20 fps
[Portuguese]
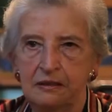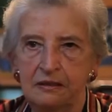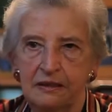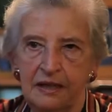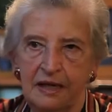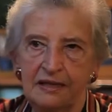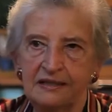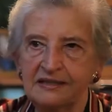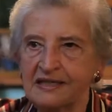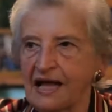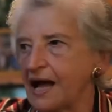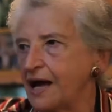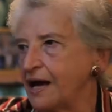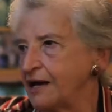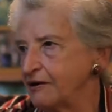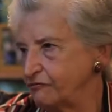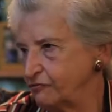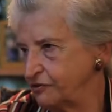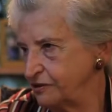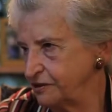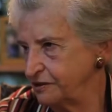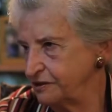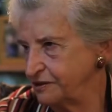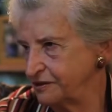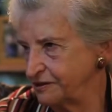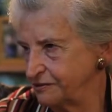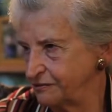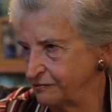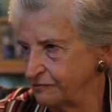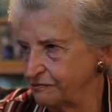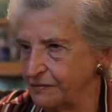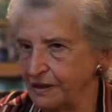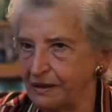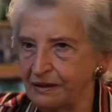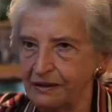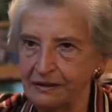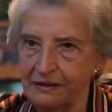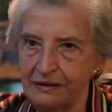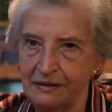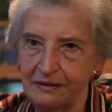três árvores,
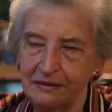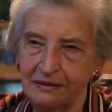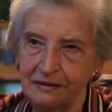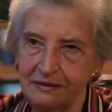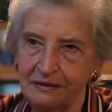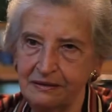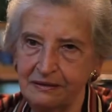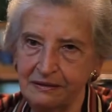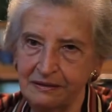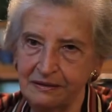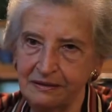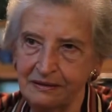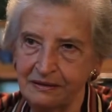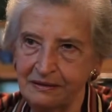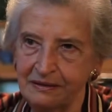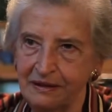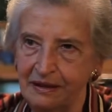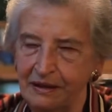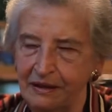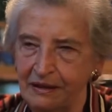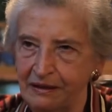uma